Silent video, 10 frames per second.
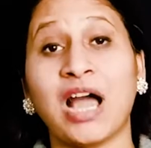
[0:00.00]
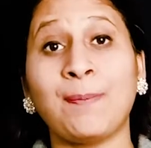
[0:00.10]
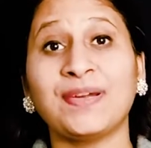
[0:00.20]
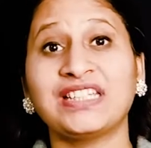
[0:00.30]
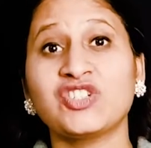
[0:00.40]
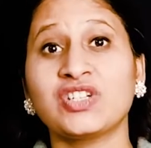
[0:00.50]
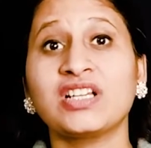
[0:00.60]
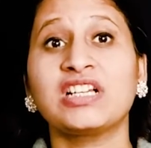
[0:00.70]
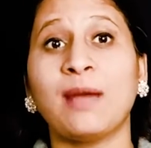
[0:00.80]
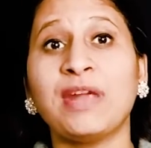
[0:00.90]

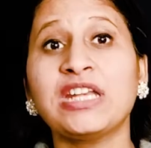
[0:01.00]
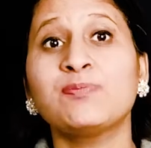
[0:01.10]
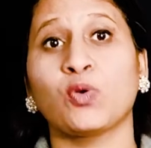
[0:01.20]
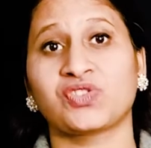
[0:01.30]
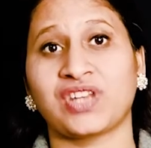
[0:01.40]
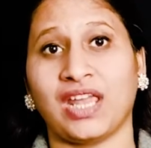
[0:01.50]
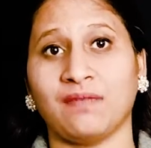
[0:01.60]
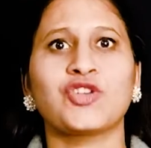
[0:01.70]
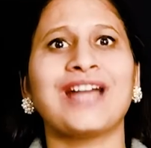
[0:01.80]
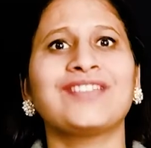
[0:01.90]
आपत्तिजनक कमेंट पोस्ट किया
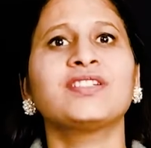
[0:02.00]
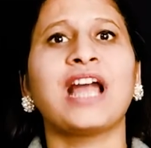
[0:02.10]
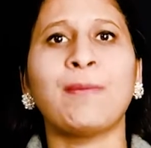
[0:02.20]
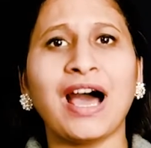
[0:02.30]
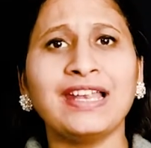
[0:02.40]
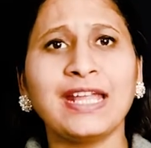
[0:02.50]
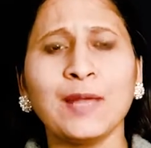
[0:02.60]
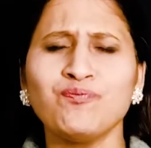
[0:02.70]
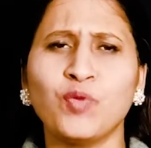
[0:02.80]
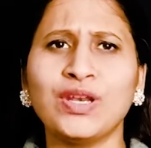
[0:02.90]
छात्र नाबालिग
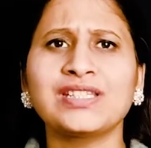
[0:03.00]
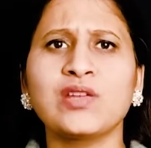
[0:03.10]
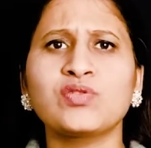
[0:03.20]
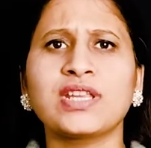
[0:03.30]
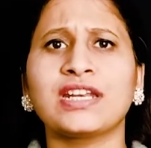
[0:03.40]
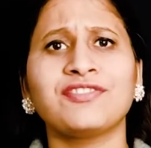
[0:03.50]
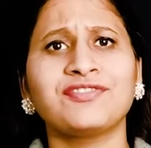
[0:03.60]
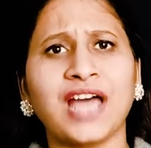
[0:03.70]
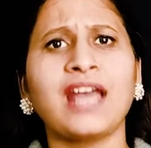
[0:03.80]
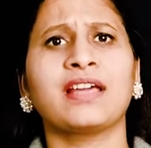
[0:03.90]
है पुलिस ने उसे
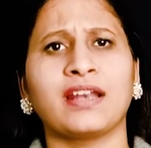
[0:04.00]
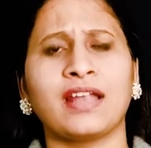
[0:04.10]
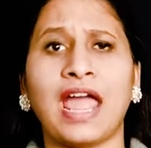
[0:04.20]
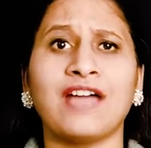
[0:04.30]
गिरफ्तार कर